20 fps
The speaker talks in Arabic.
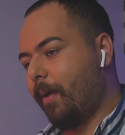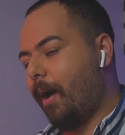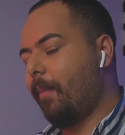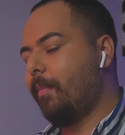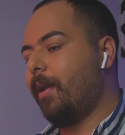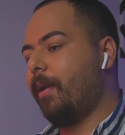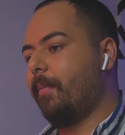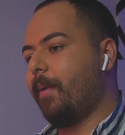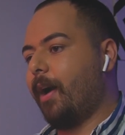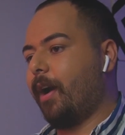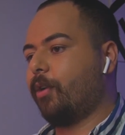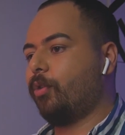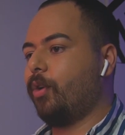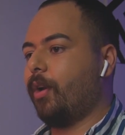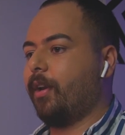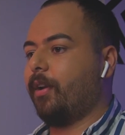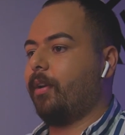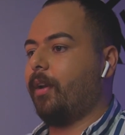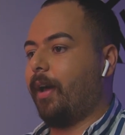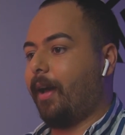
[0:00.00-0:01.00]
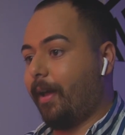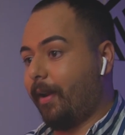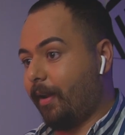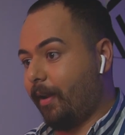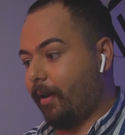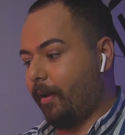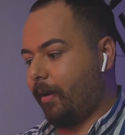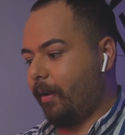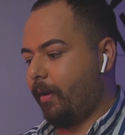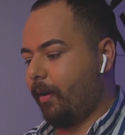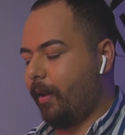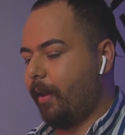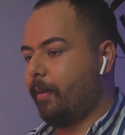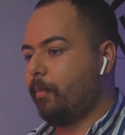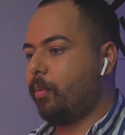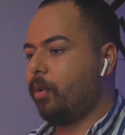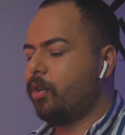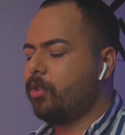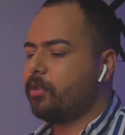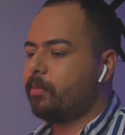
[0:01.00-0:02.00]
قبل ما اخذه على على
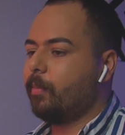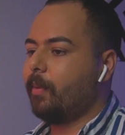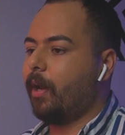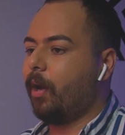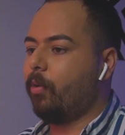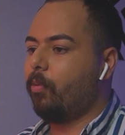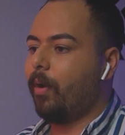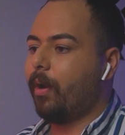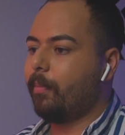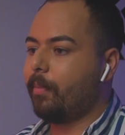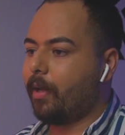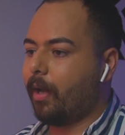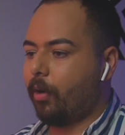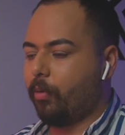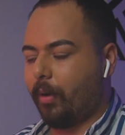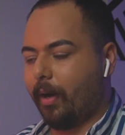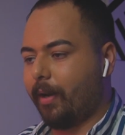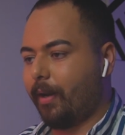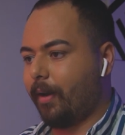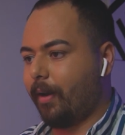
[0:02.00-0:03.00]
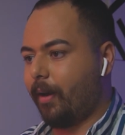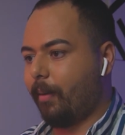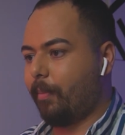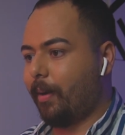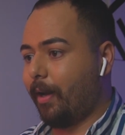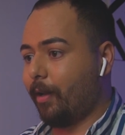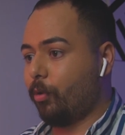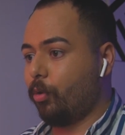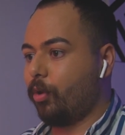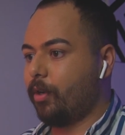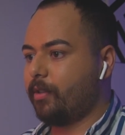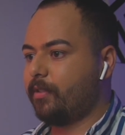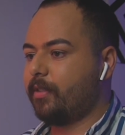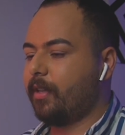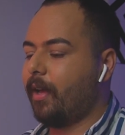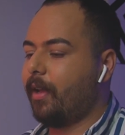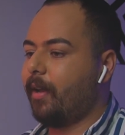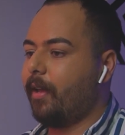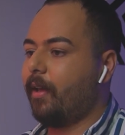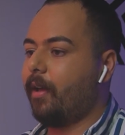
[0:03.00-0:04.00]
الانبوكس بالاول او على ابعث له
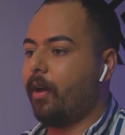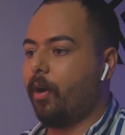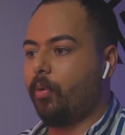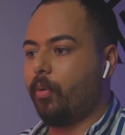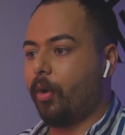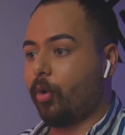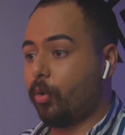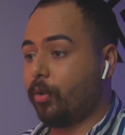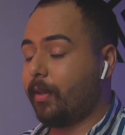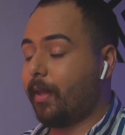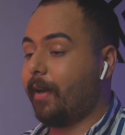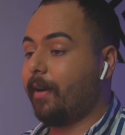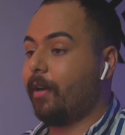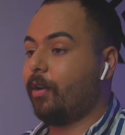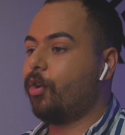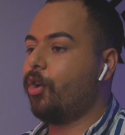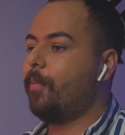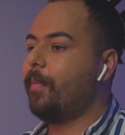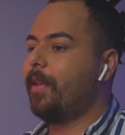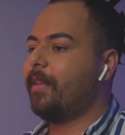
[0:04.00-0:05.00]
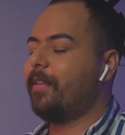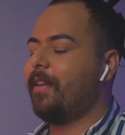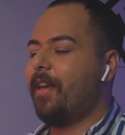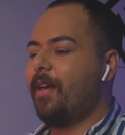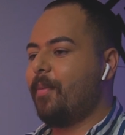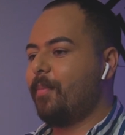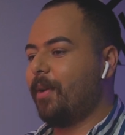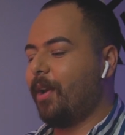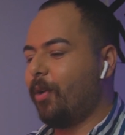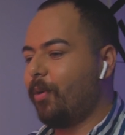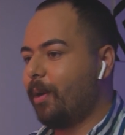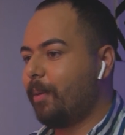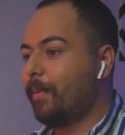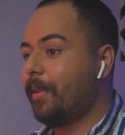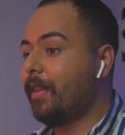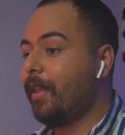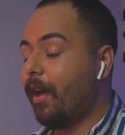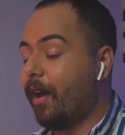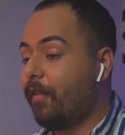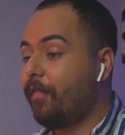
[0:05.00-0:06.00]
رساله او ارد على الكومنت بالاول
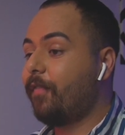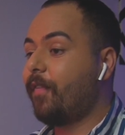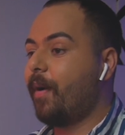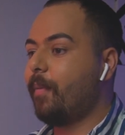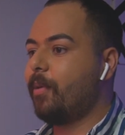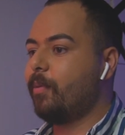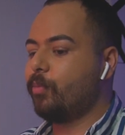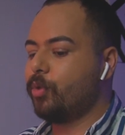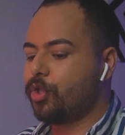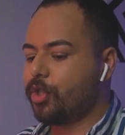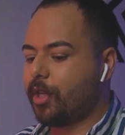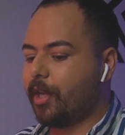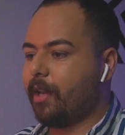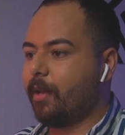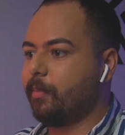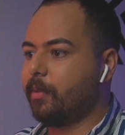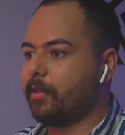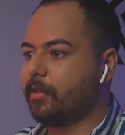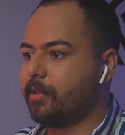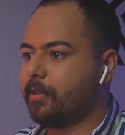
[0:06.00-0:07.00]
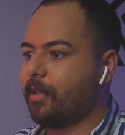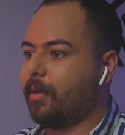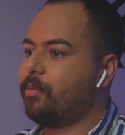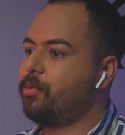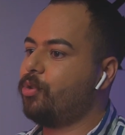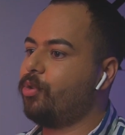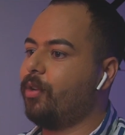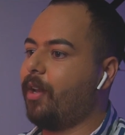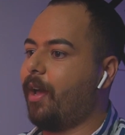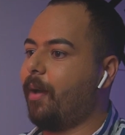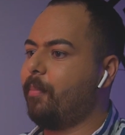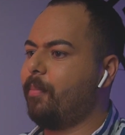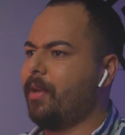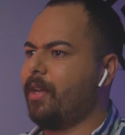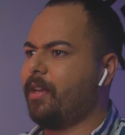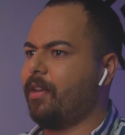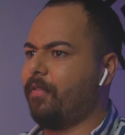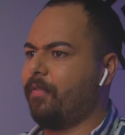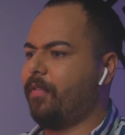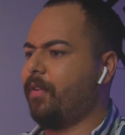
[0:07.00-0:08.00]
بدي افهم المشكله بالضبط شو اللي عم
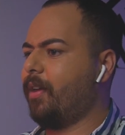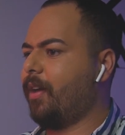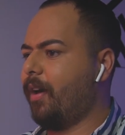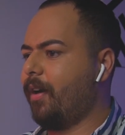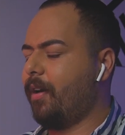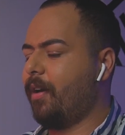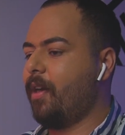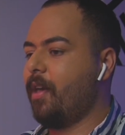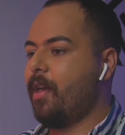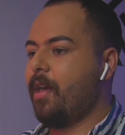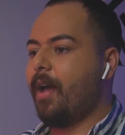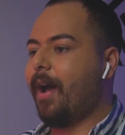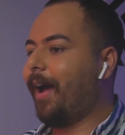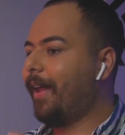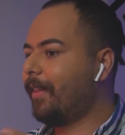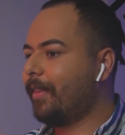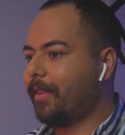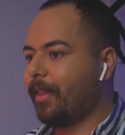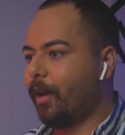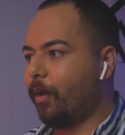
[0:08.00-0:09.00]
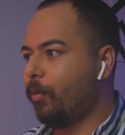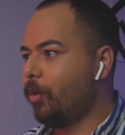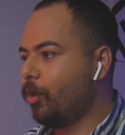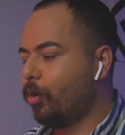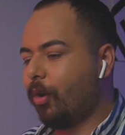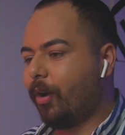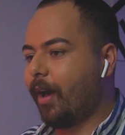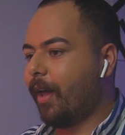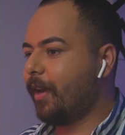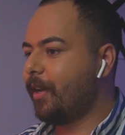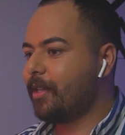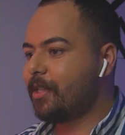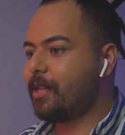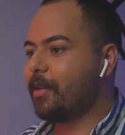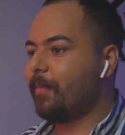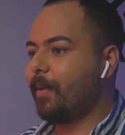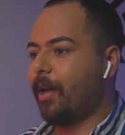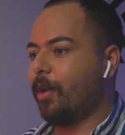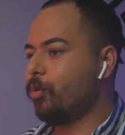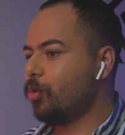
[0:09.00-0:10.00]
بحكي فيها حتى لو انه كان
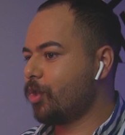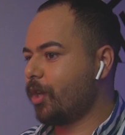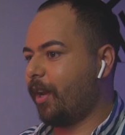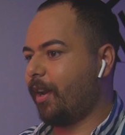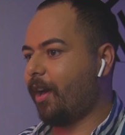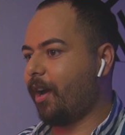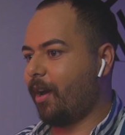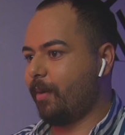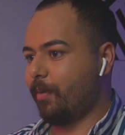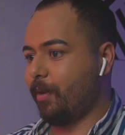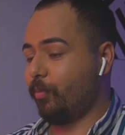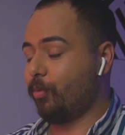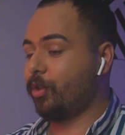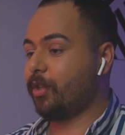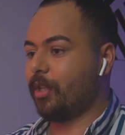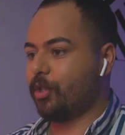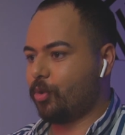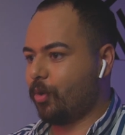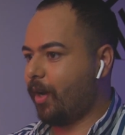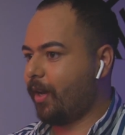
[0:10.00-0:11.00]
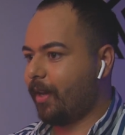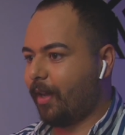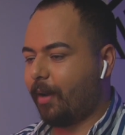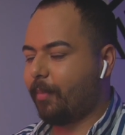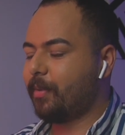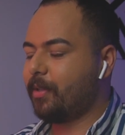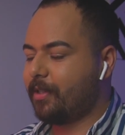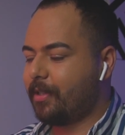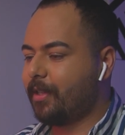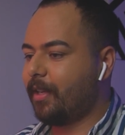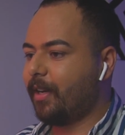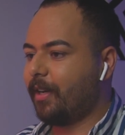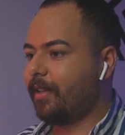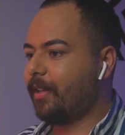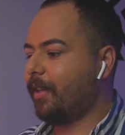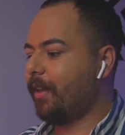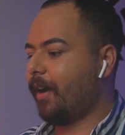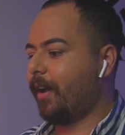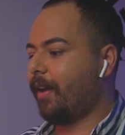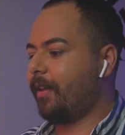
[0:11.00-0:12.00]
إشي ما إلوش علاقه بالمنتج واحيانا بتصير
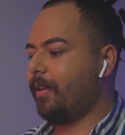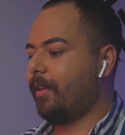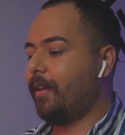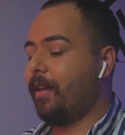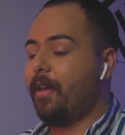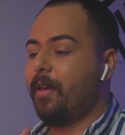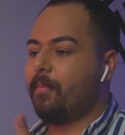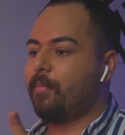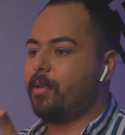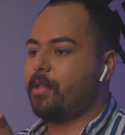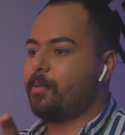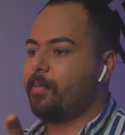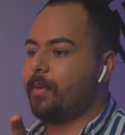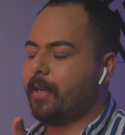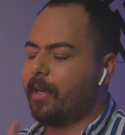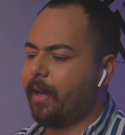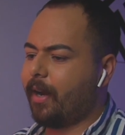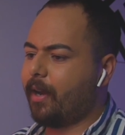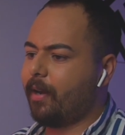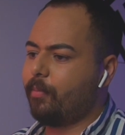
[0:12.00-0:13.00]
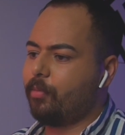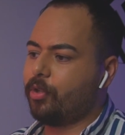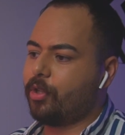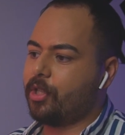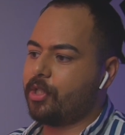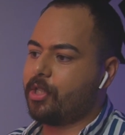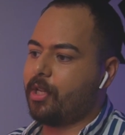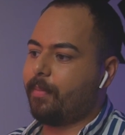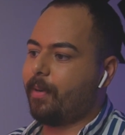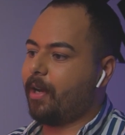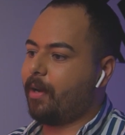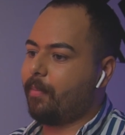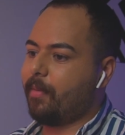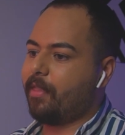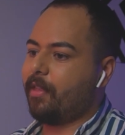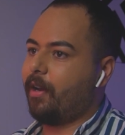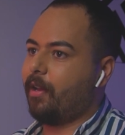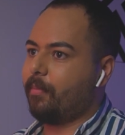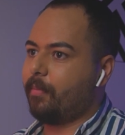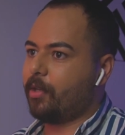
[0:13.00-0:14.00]
كتير عادي بيجي بيحكي لك المنتج تبعك
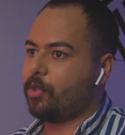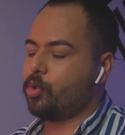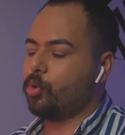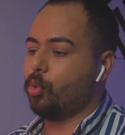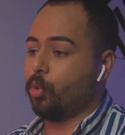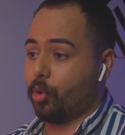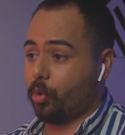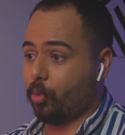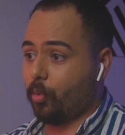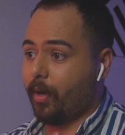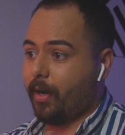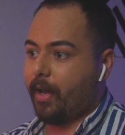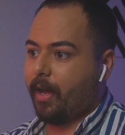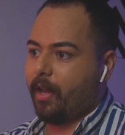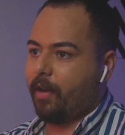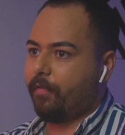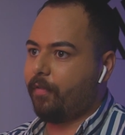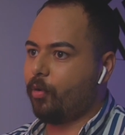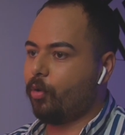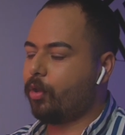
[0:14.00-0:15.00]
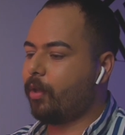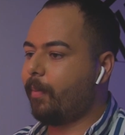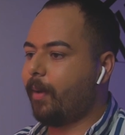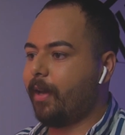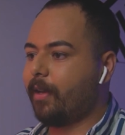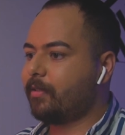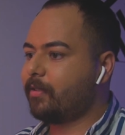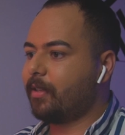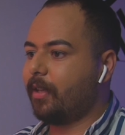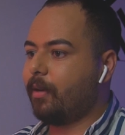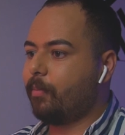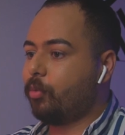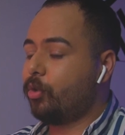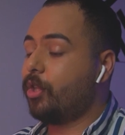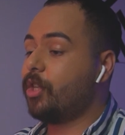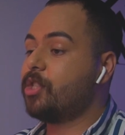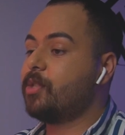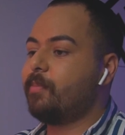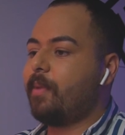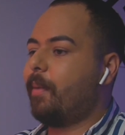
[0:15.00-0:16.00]
مثلا مكسور وانا عارف انه تبعي اصلا
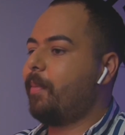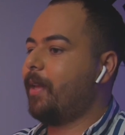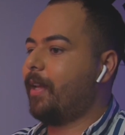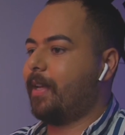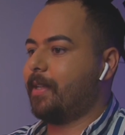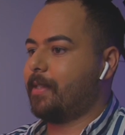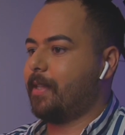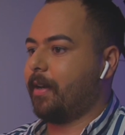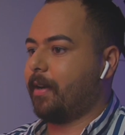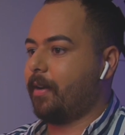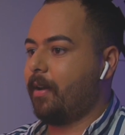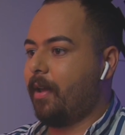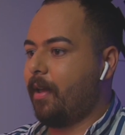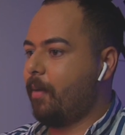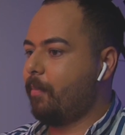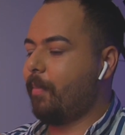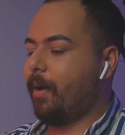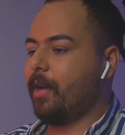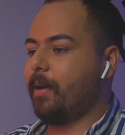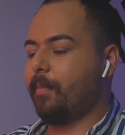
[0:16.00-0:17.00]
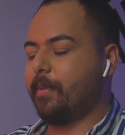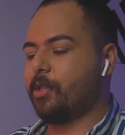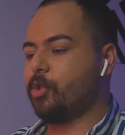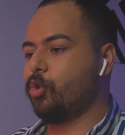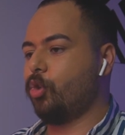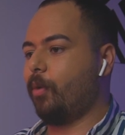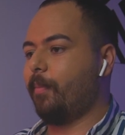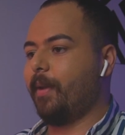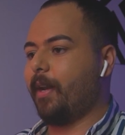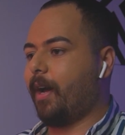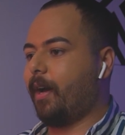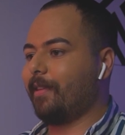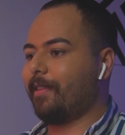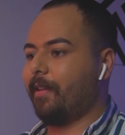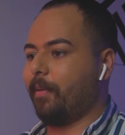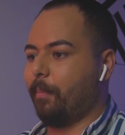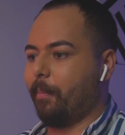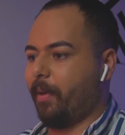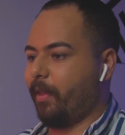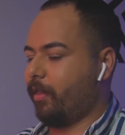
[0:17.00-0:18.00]
المنتج ما بينكسر مصنوع من
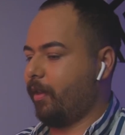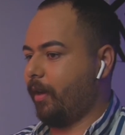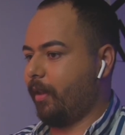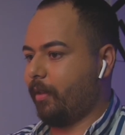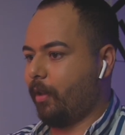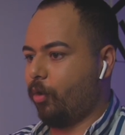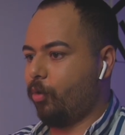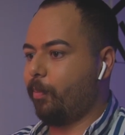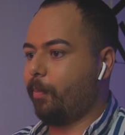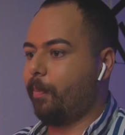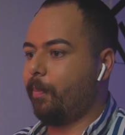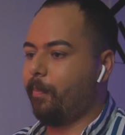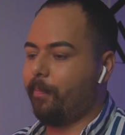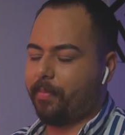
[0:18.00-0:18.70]
عظم مثلا او